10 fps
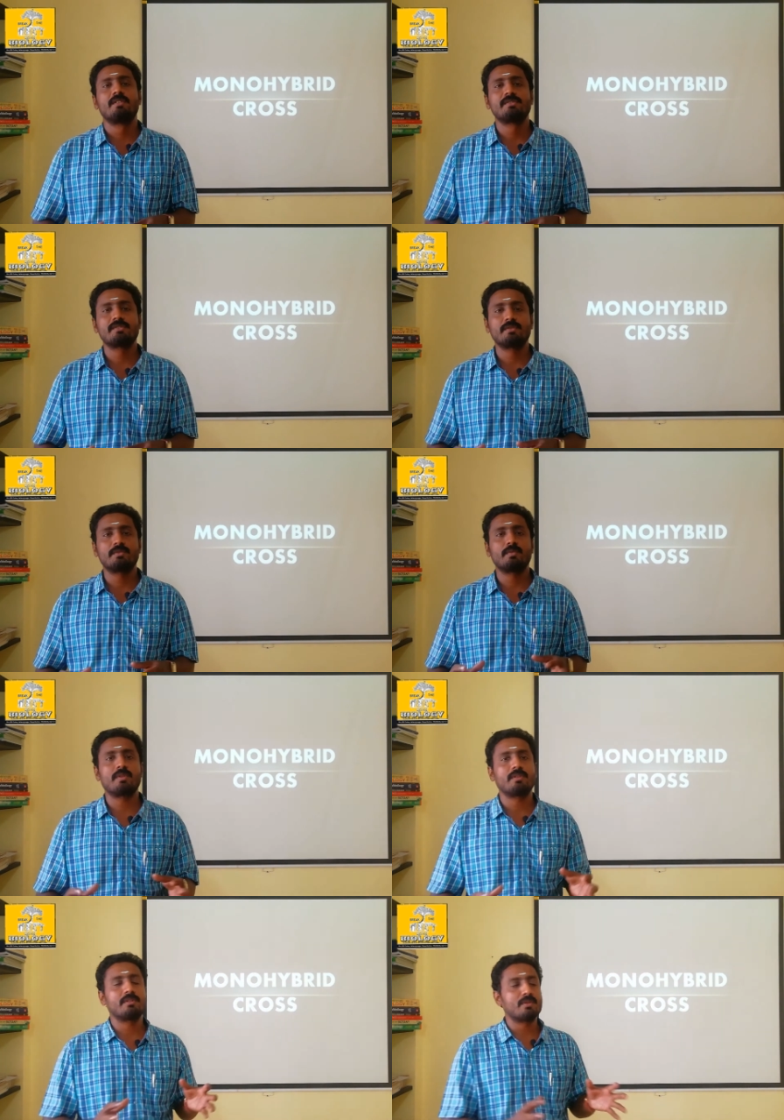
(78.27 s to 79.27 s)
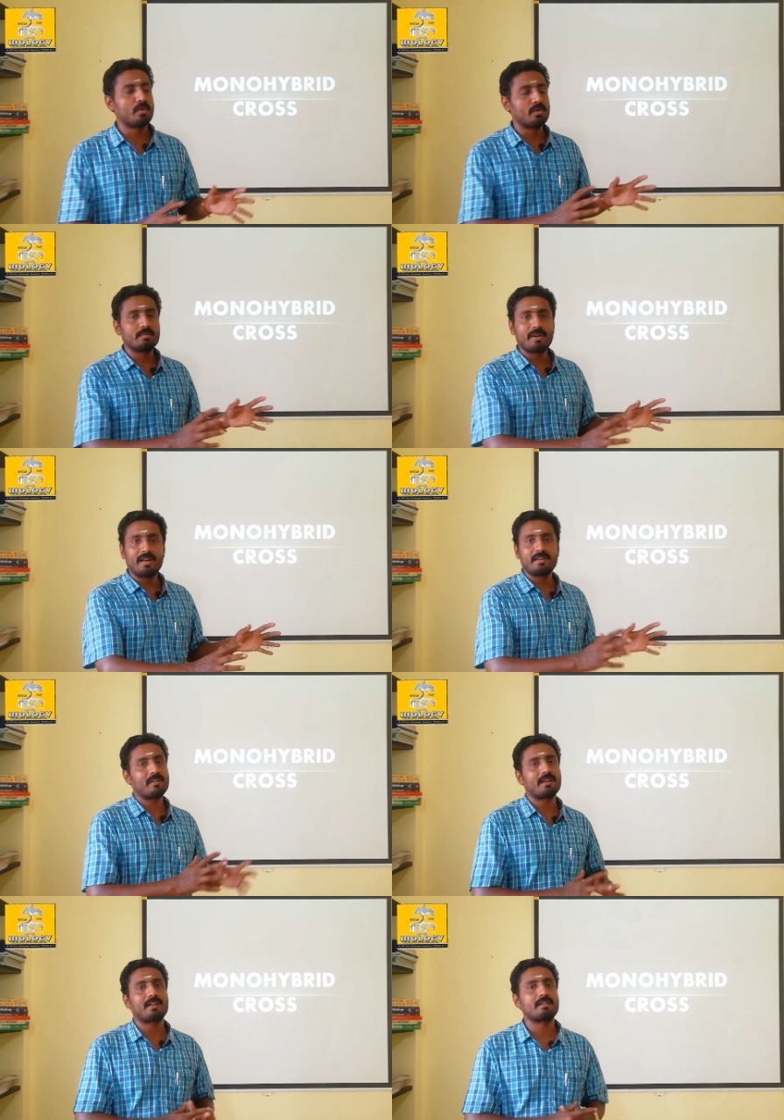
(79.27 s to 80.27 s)
ஸோ ஒரு நூறு பிளான்ட்
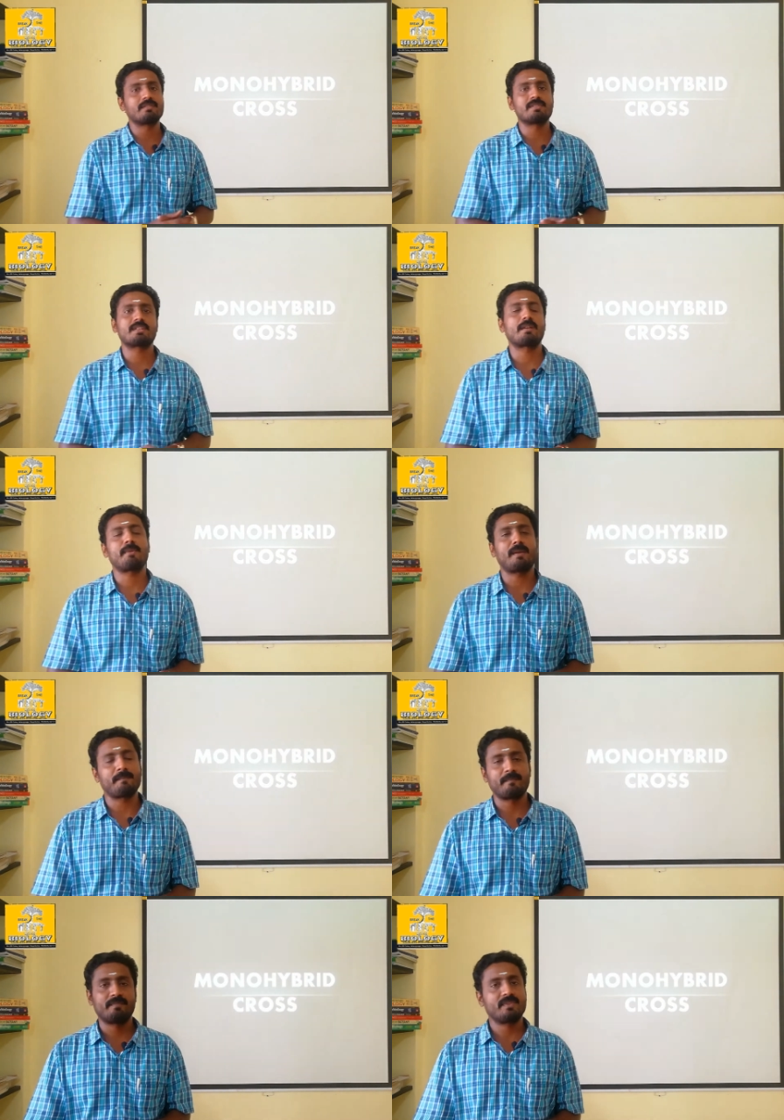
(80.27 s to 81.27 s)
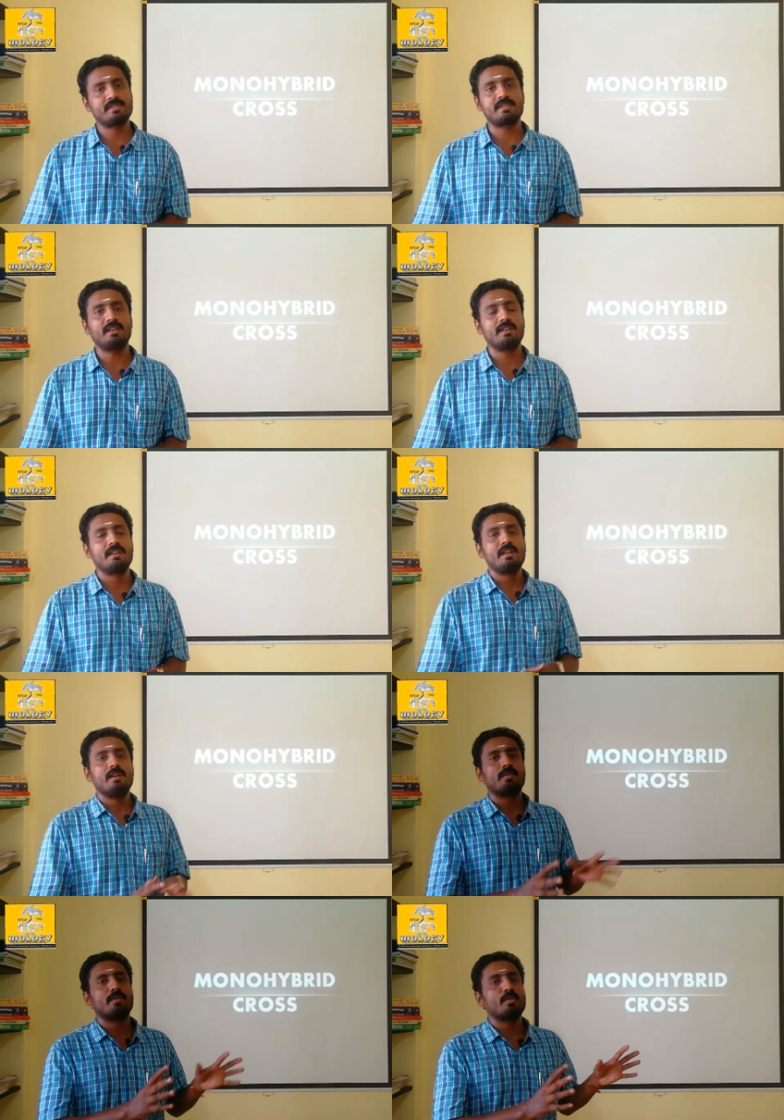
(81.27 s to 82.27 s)
வளர்க்குறாருன்னு வச்சுக்கலாமே சரியா
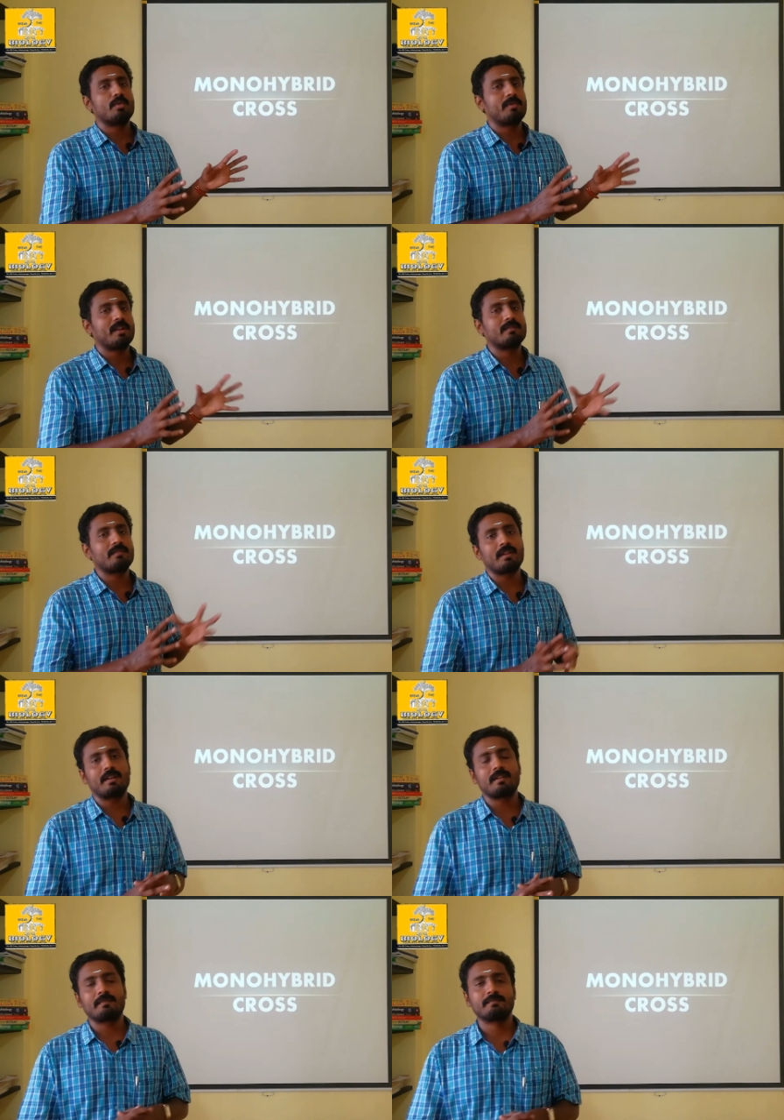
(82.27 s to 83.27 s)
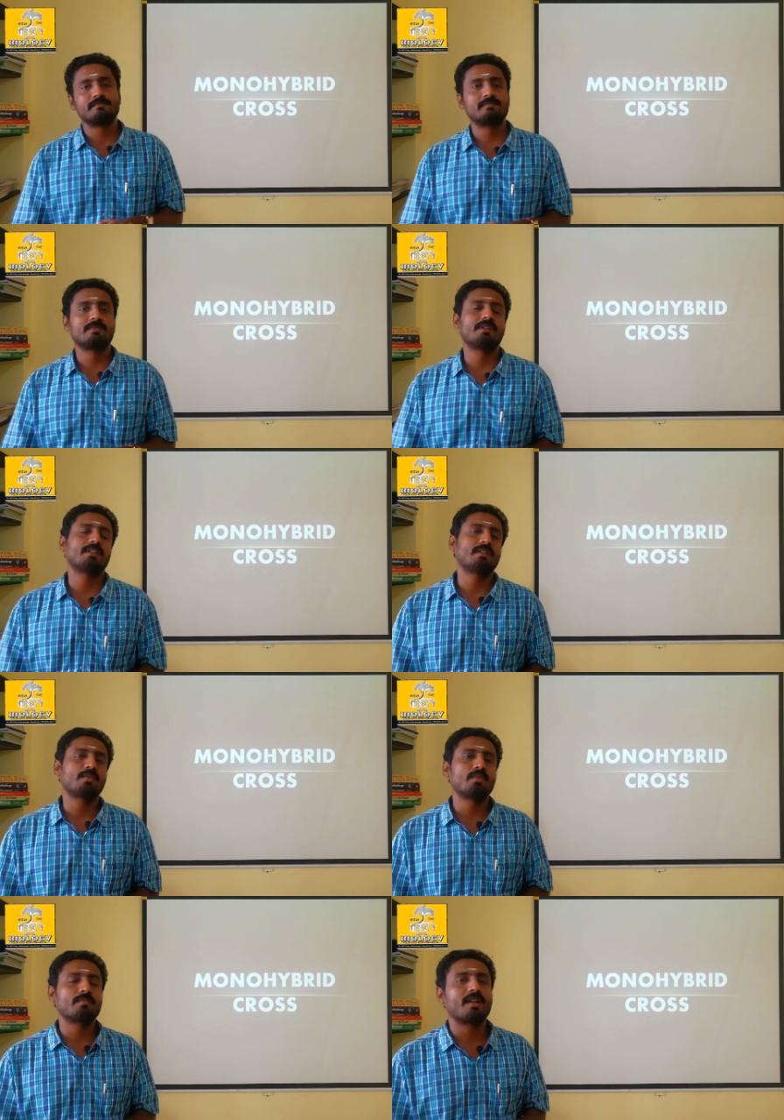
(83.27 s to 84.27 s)
நூறு பிளான்ட் வளர்க்குறாரு அந்த
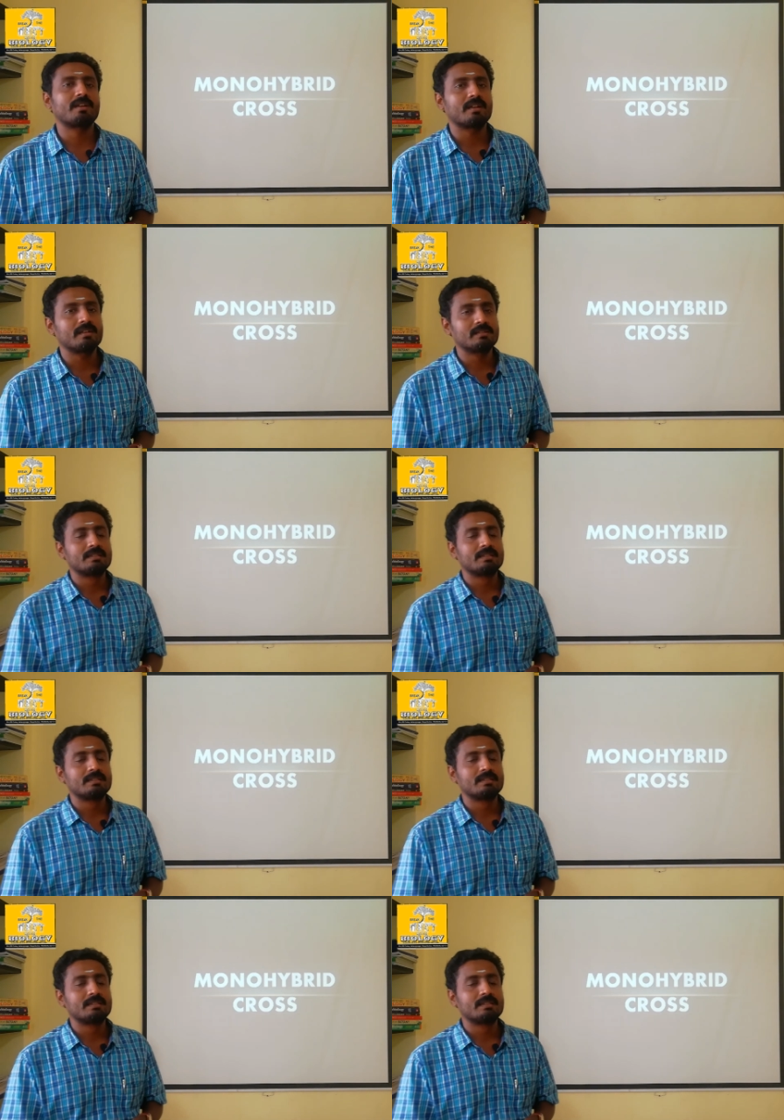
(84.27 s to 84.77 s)
நூறு பிளான்ட்டில்